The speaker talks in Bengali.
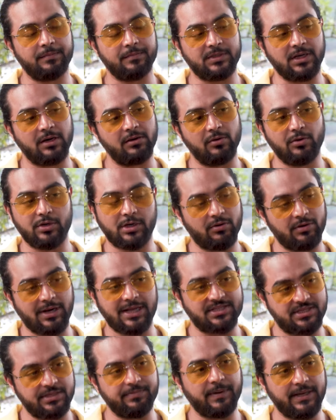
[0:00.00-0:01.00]
তাহলে ওটাও
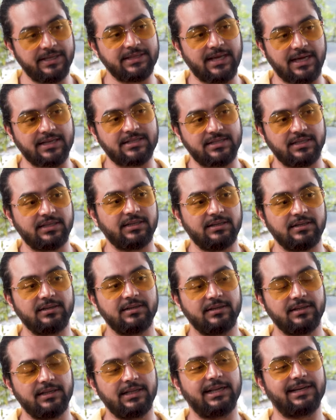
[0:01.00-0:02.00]
রাজরিপাই থাকছেন
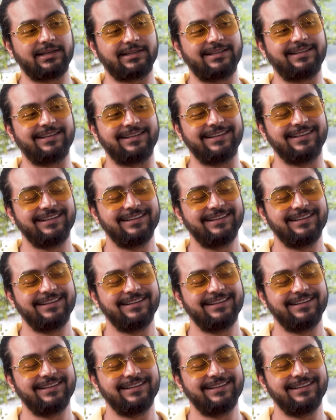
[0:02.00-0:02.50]
এই আর কি